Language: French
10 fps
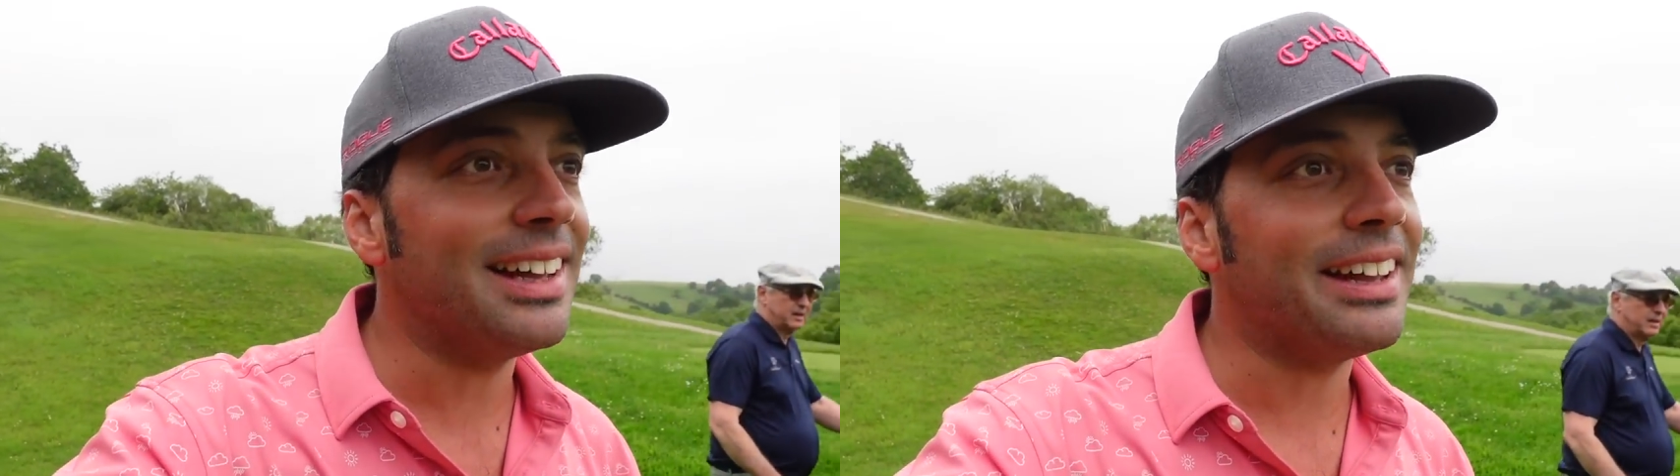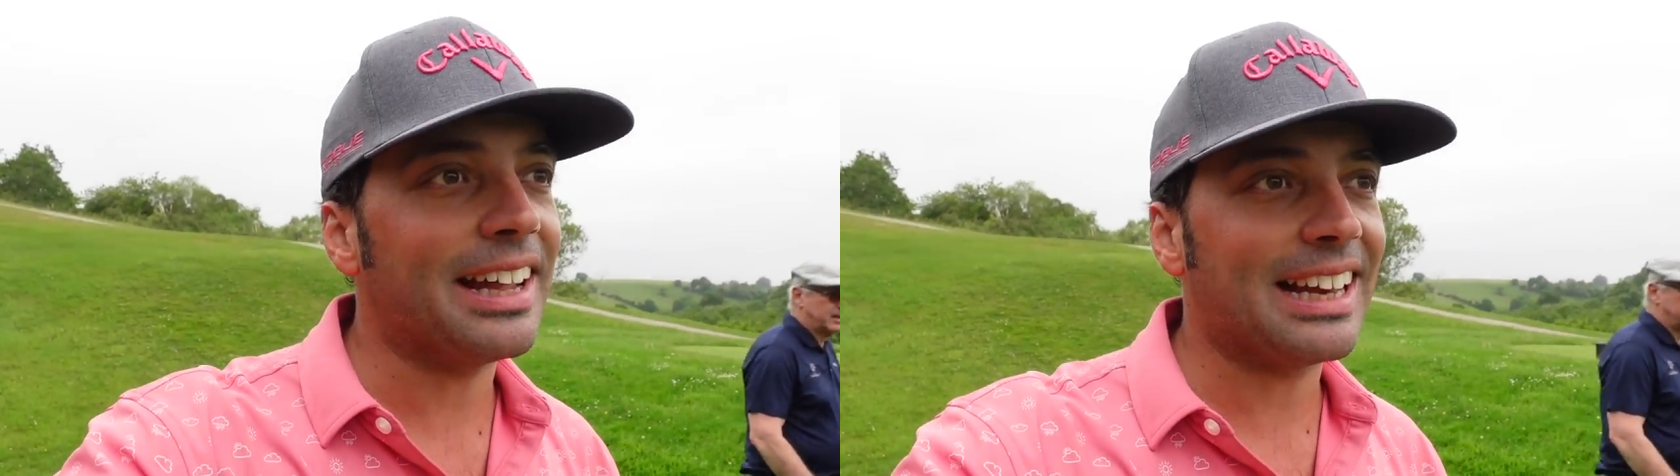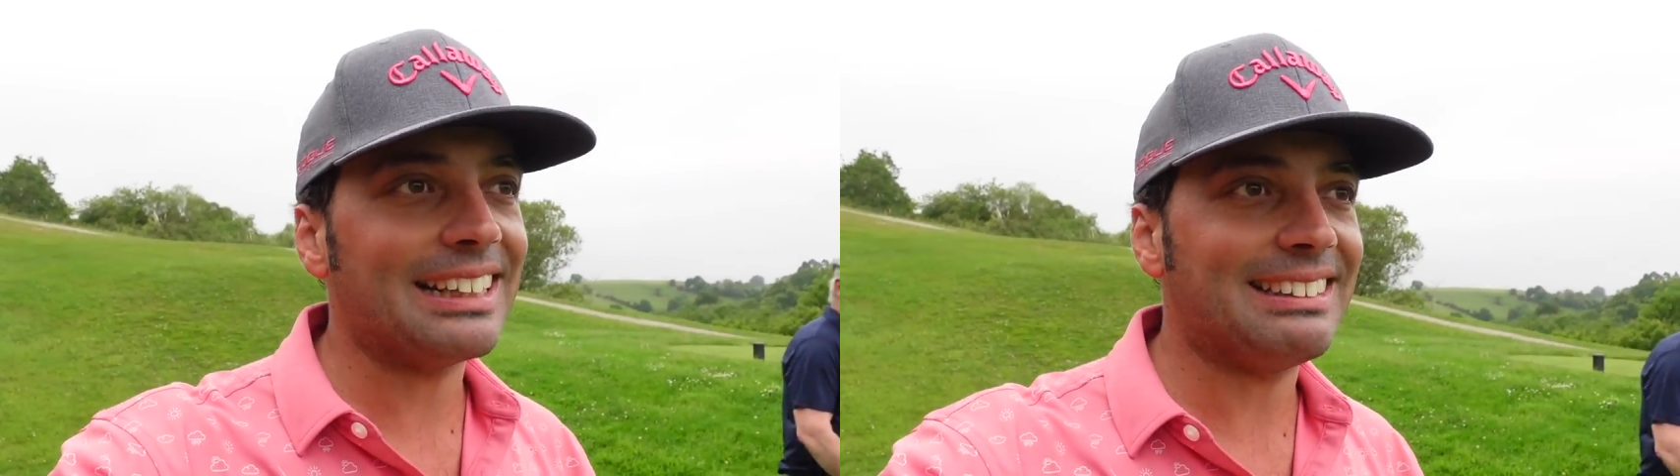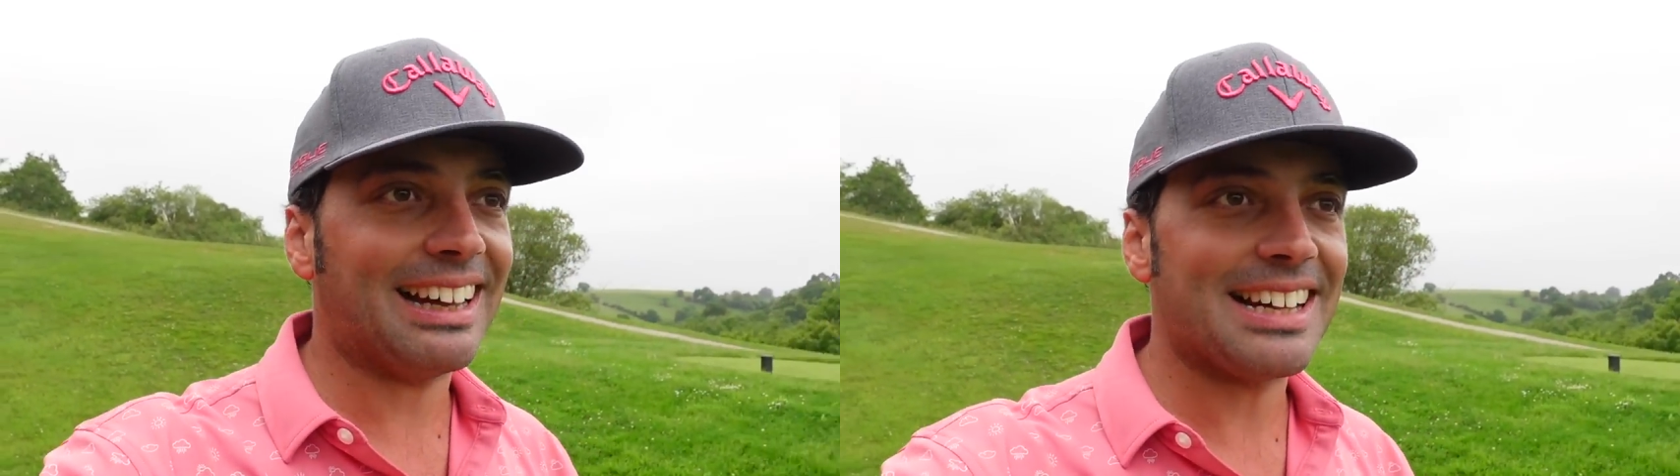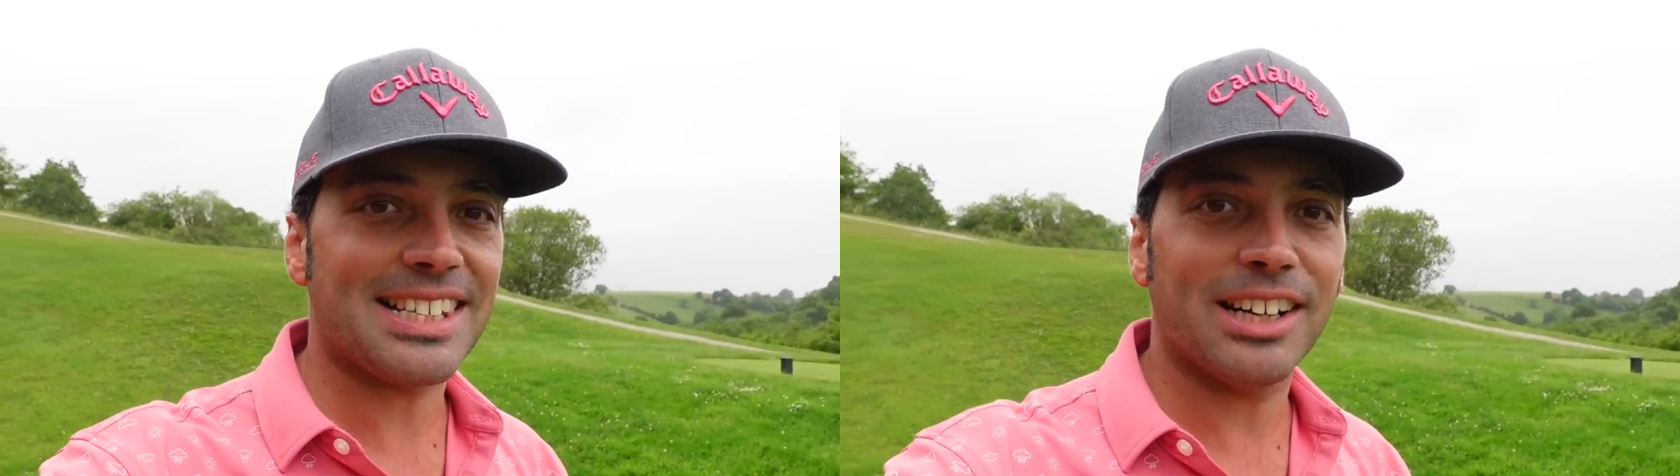avec la
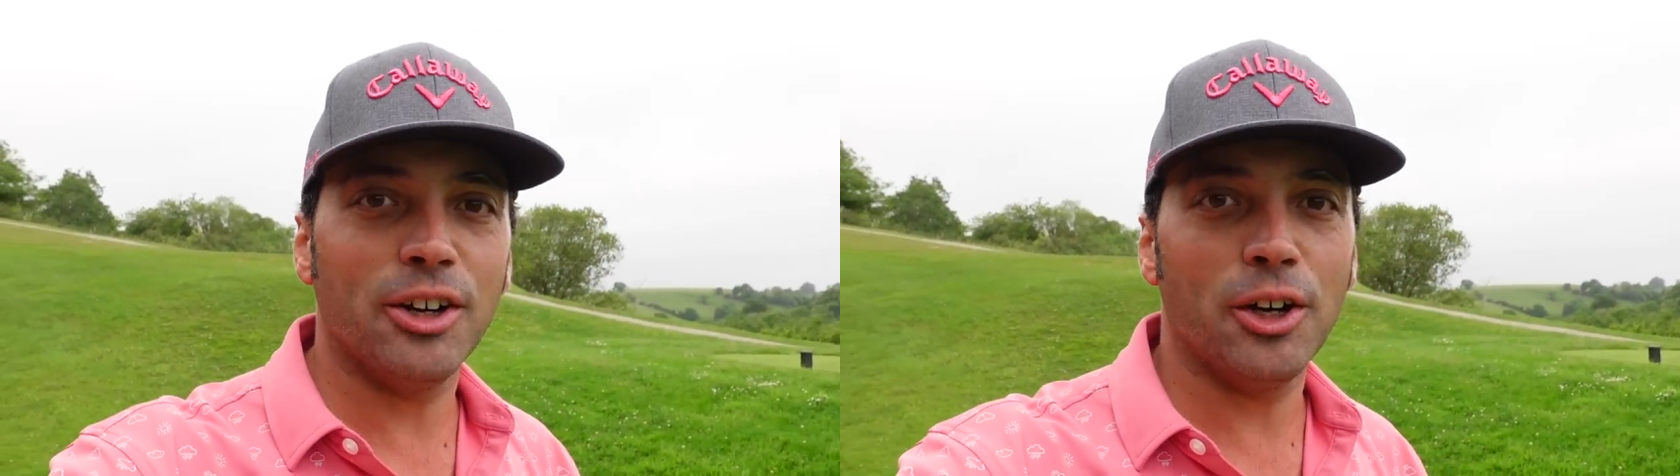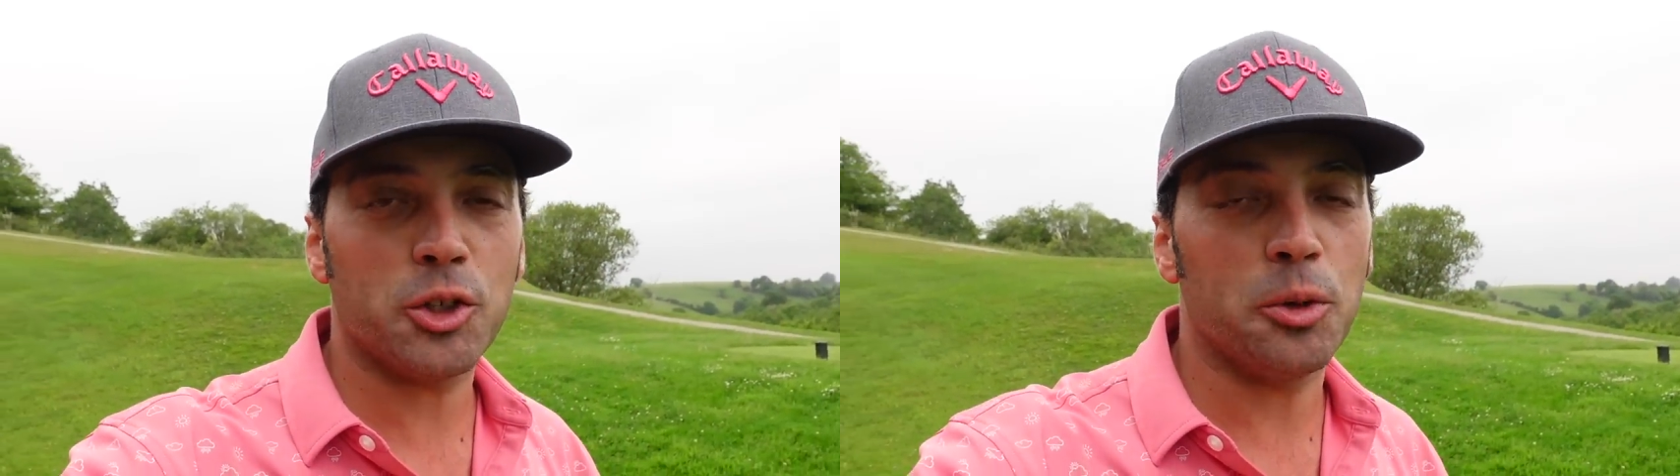terrasse à gauche,